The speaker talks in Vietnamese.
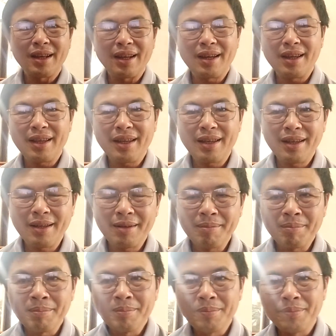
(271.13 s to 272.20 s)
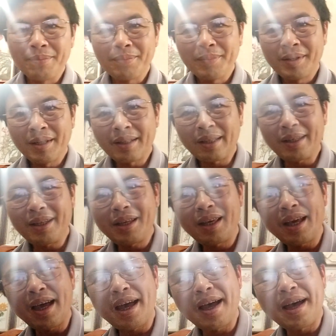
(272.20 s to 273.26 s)
Đấy. thế thì
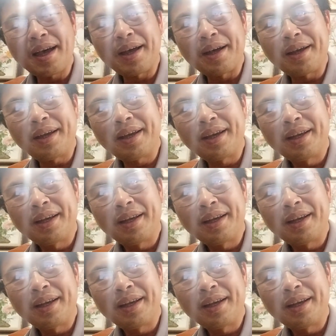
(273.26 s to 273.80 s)
à,